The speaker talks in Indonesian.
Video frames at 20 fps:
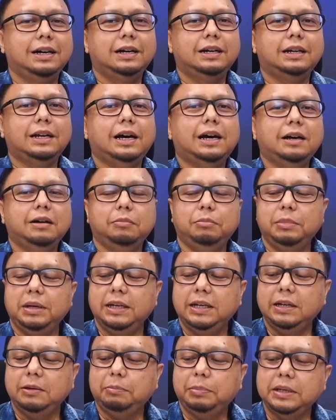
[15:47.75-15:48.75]
Nah,
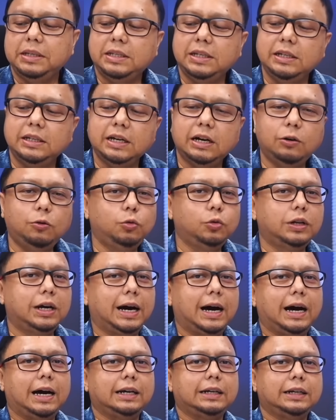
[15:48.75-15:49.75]
mini PC-nya udah
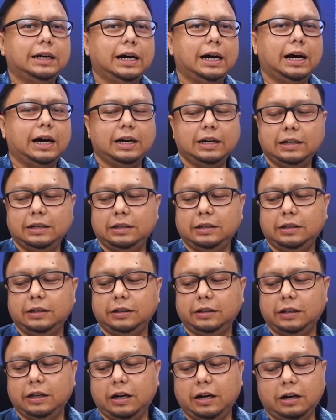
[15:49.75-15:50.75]
ada.
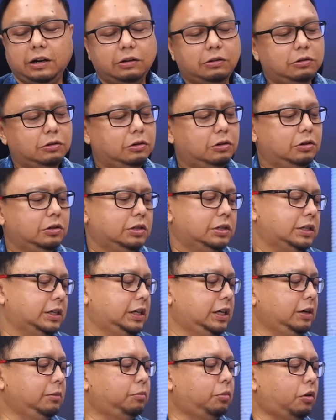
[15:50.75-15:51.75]
Terus
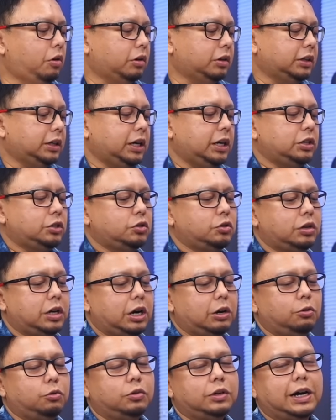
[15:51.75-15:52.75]
keyboardnya
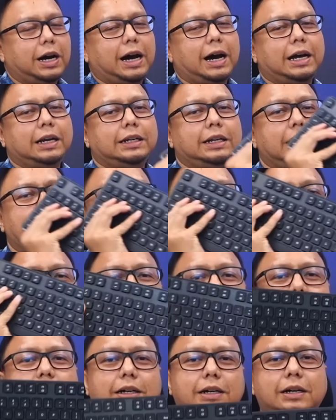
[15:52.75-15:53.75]
juga udah ada.
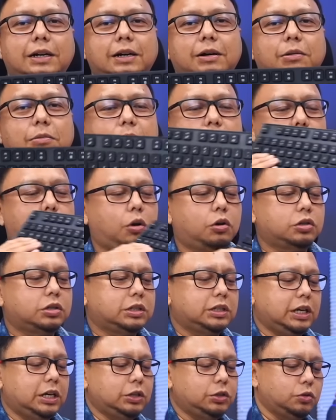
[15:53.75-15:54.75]

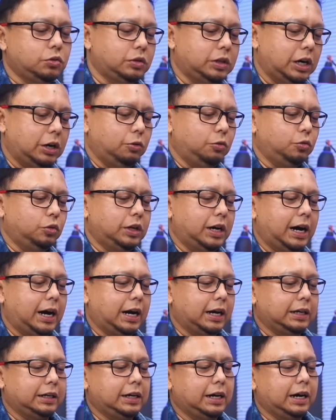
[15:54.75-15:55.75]
Mouse-nya juga udah
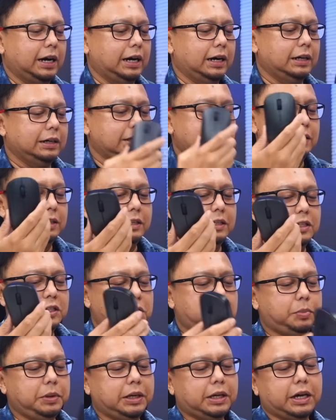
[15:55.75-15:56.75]
ada.
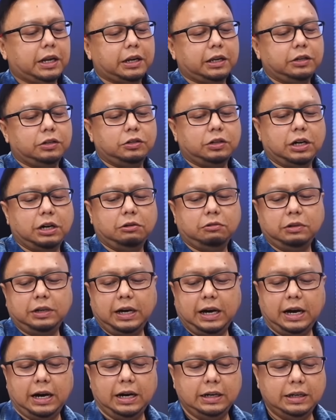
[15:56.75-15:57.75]
Speakernya juga udah
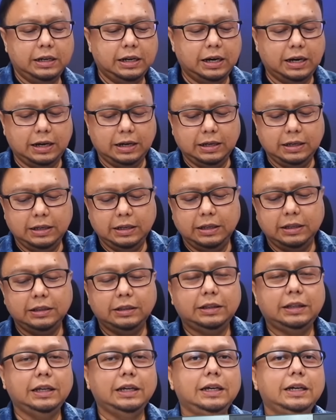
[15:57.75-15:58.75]
ada
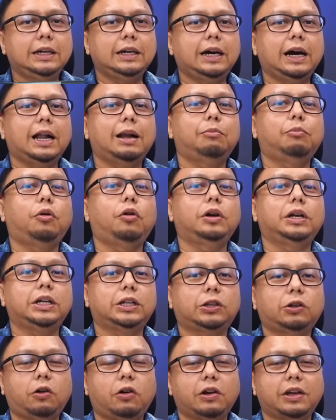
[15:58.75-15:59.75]
tinggal
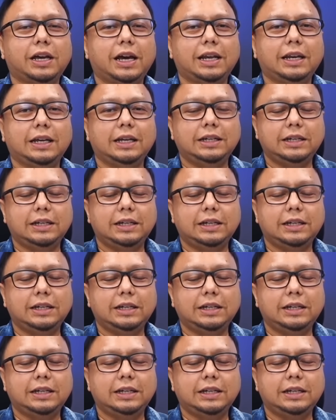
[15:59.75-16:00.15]
monitornya nih.